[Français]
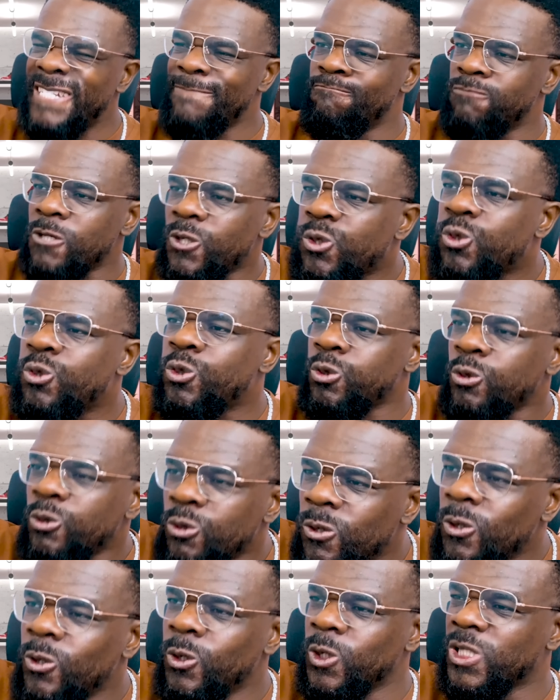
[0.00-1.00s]
le
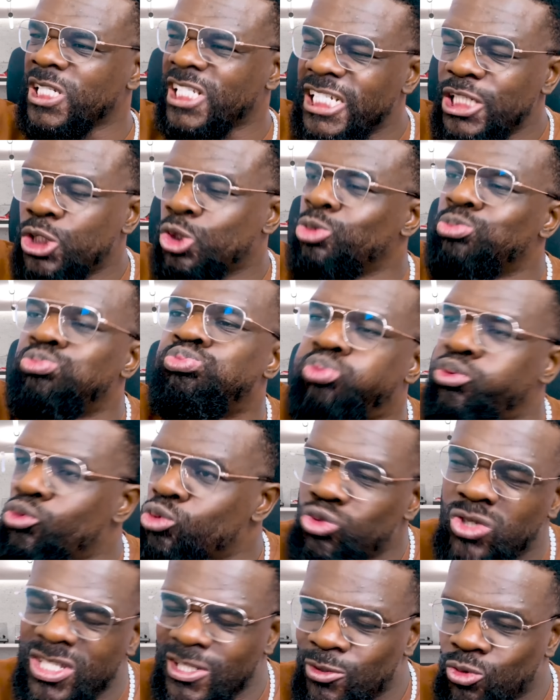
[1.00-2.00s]
morceau, ok Tu
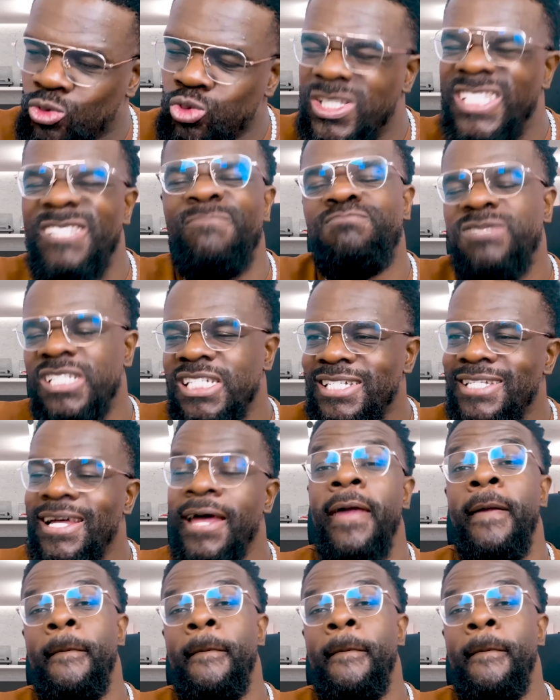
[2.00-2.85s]
ponces et tout, c'est bien,